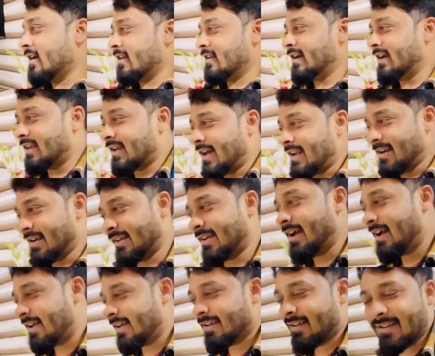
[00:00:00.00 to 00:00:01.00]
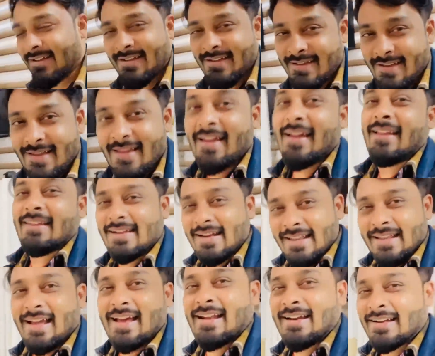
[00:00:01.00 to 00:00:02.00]
लड़का लड़का
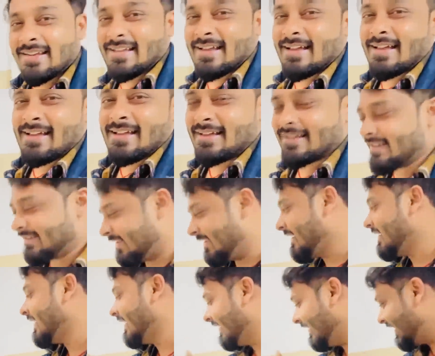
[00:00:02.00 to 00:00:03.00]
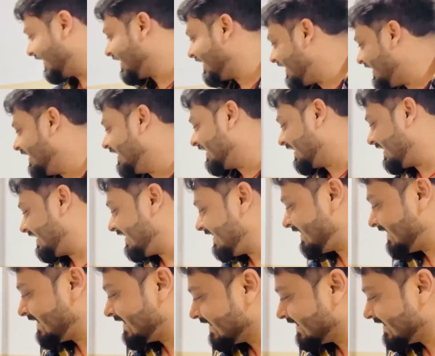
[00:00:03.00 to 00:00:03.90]
लड़का लड़का लड़की लड़की